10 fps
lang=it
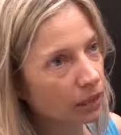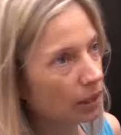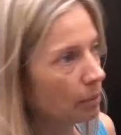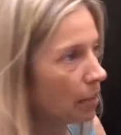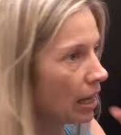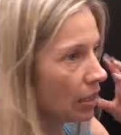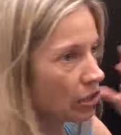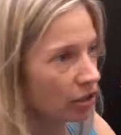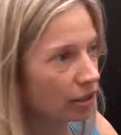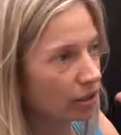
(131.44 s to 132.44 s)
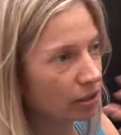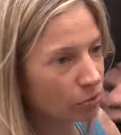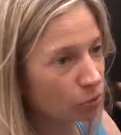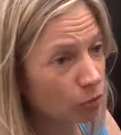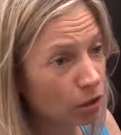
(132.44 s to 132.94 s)
delle immagini
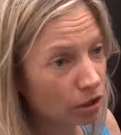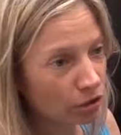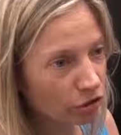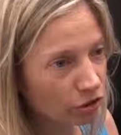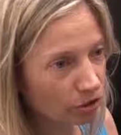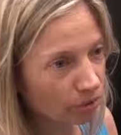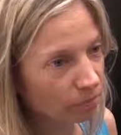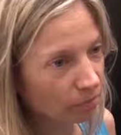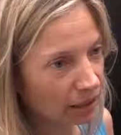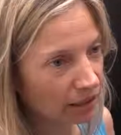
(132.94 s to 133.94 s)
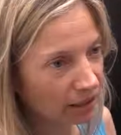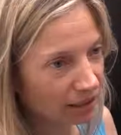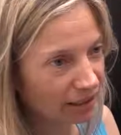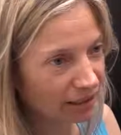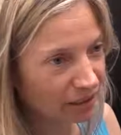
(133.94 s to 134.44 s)
nel subconscio,
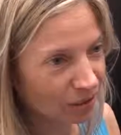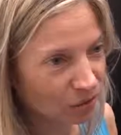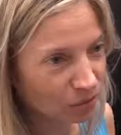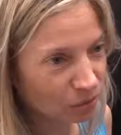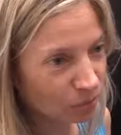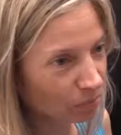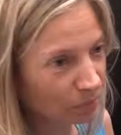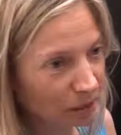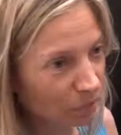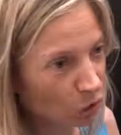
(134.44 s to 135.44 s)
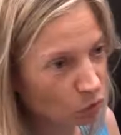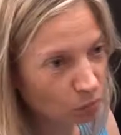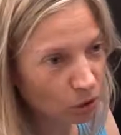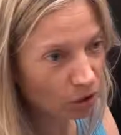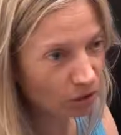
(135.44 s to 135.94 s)
metterle su, prima su
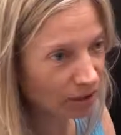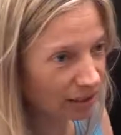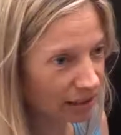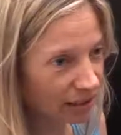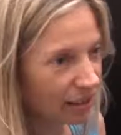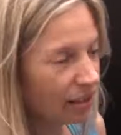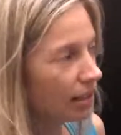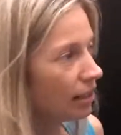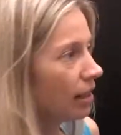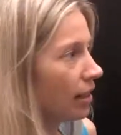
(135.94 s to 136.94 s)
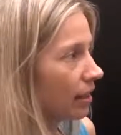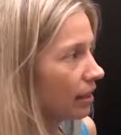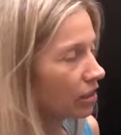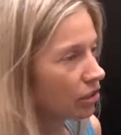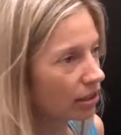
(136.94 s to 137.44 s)
bozza,
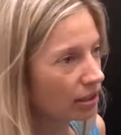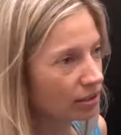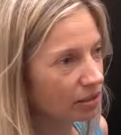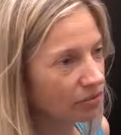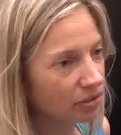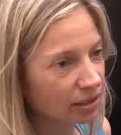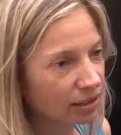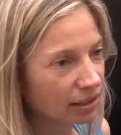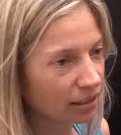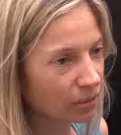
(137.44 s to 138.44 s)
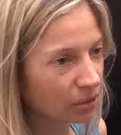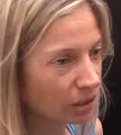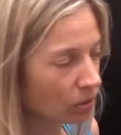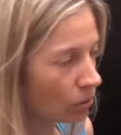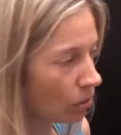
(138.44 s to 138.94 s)
anche cercare di fissare
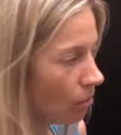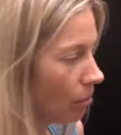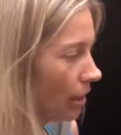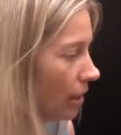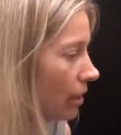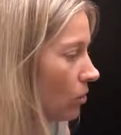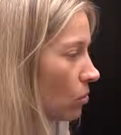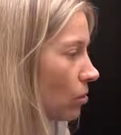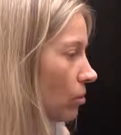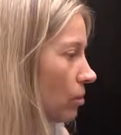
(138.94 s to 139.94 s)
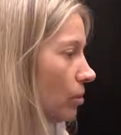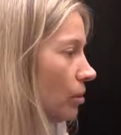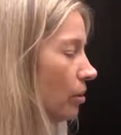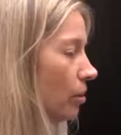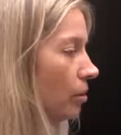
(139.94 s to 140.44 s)
questi colori che non
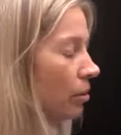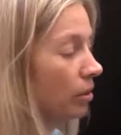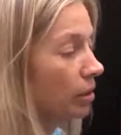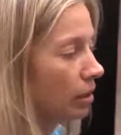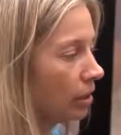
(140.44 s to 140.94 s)
sono